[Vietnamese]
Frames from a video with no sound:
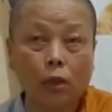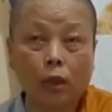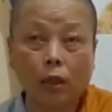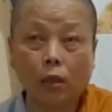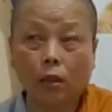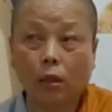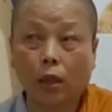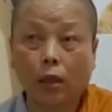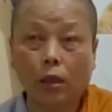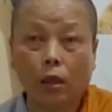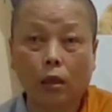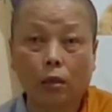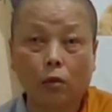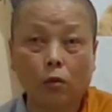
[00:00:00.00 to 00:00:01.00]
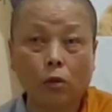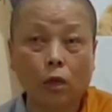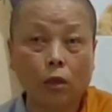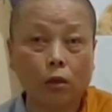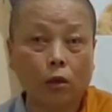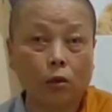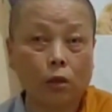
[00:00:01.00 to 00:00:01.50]
thánh là để là cứu
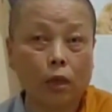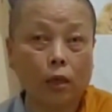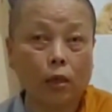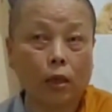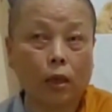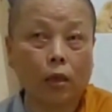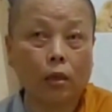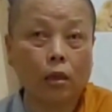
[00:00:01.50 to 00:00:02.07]
dân độ thế, để